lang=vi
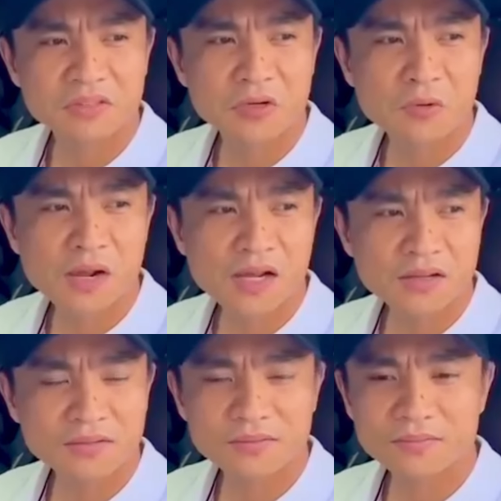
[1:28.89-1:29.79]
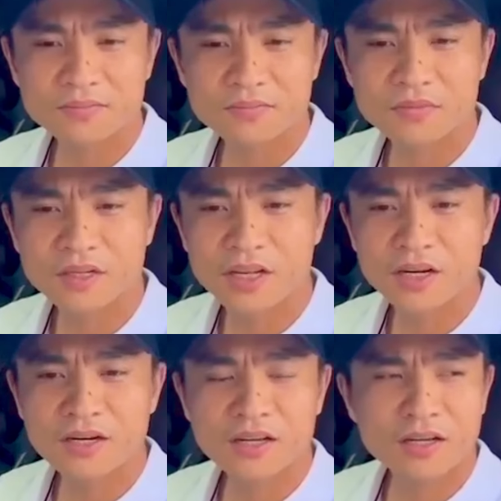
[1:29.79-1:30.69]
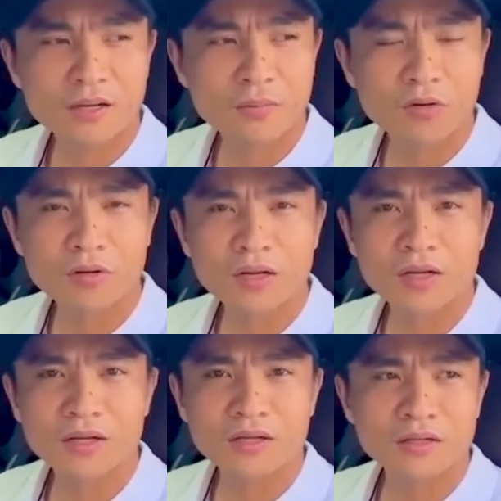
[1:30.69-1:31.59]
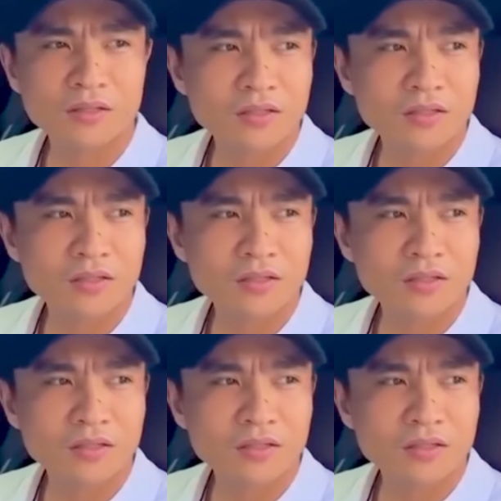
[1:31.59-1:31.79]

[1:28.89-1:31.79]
nhiều quá nên uh, mong uh,